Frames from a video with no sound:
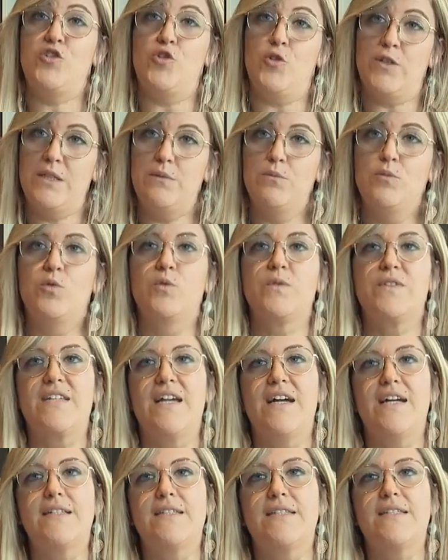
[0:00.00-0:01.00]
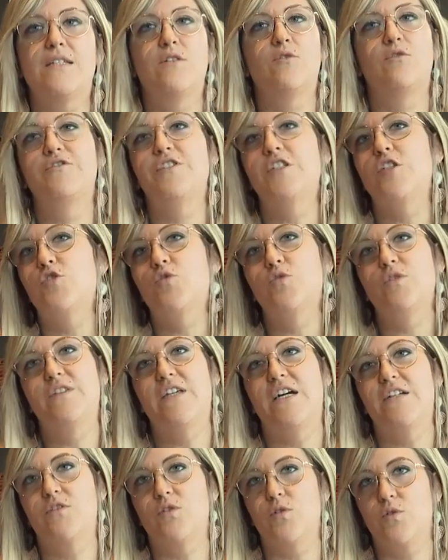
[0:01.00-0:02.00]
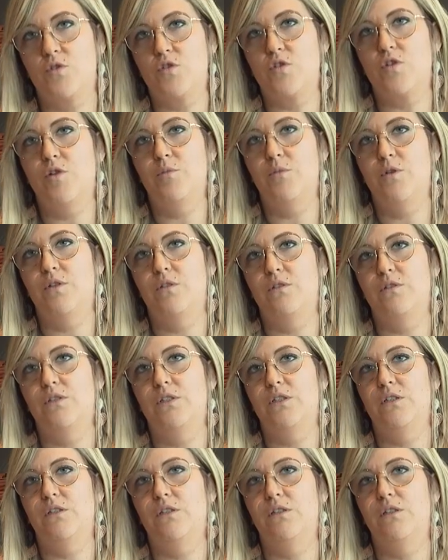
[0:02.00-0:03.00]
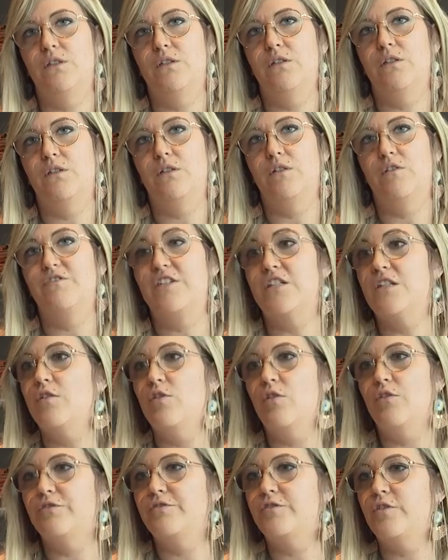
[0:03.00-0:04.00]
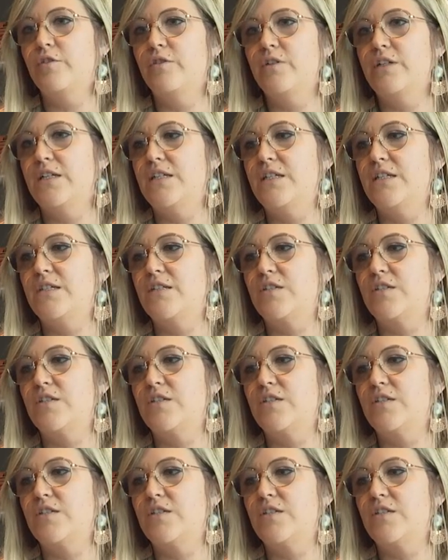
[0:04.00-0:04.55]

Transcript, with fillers: gens qui me contactent et on fixe une date ensemble. Et en fait, l'enfant est